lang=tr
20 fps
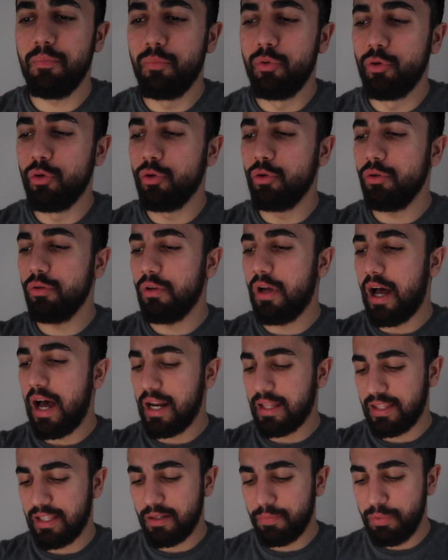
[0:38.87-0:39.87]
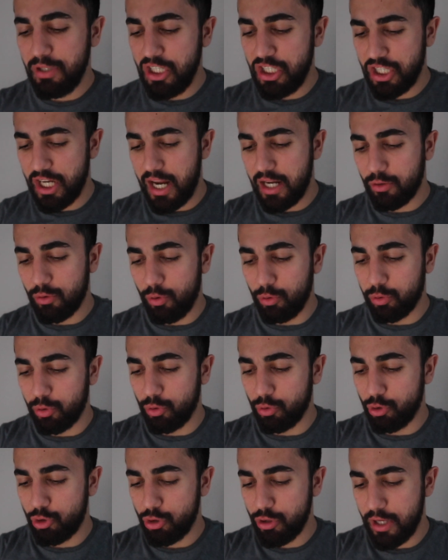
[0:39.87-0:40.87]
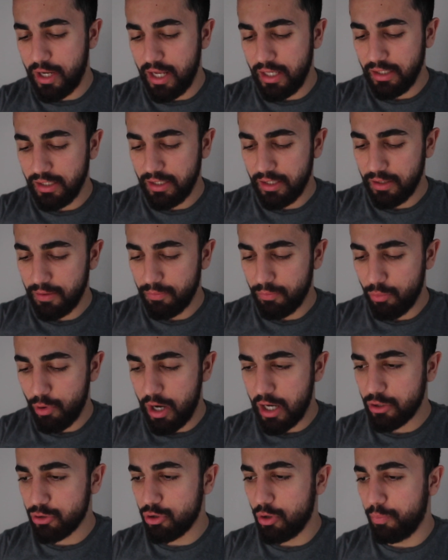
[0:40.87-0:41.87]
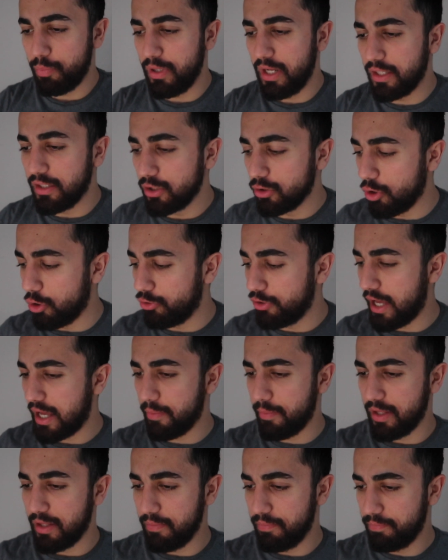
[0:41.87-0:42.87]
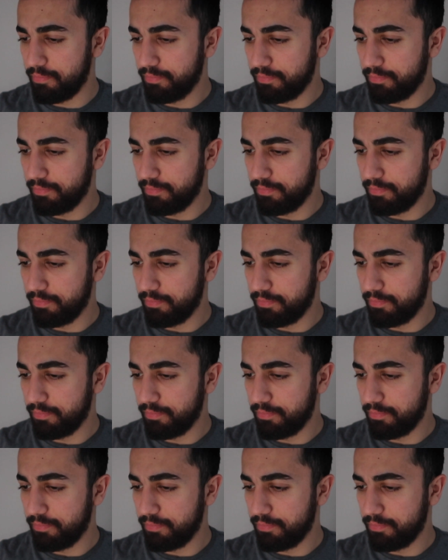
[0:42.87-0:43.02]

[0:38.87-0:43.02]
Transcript: bunun artık bir işaret olduğunu düşünerek bu aksiyon planını göndermedim